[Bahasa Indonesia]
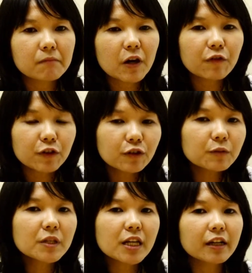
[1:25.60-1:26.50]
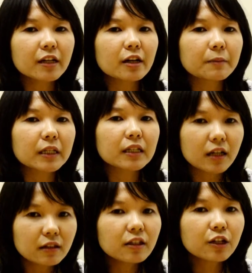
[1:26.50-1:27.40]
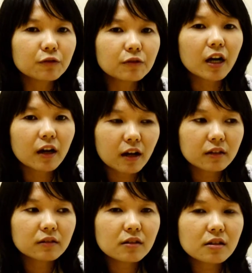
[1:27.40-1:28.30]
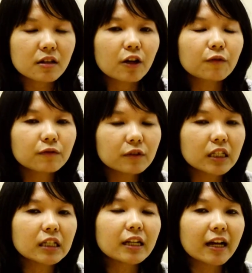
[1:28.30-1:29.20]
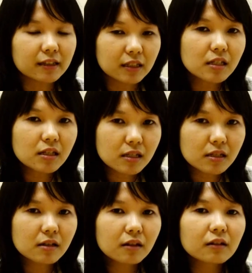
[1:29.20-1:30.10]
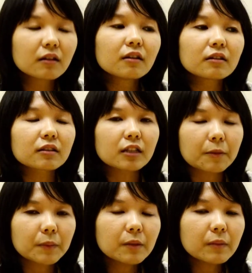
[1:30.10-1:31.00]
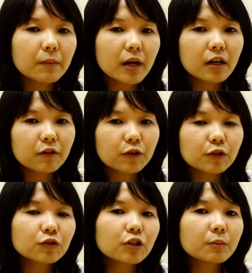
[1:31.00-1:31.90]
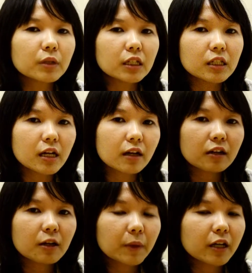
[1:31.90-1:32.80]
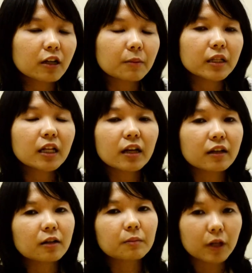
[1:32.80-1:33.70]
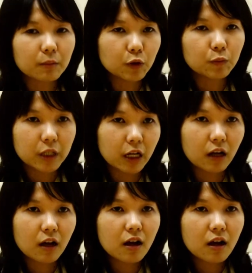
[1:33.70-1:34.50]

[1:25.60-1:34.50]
Evernote bisa anda dapatkan dan gunakan secara fully gratis, tetapi memang Evernote juga menyediakan apa yang namanya layanan premiumnya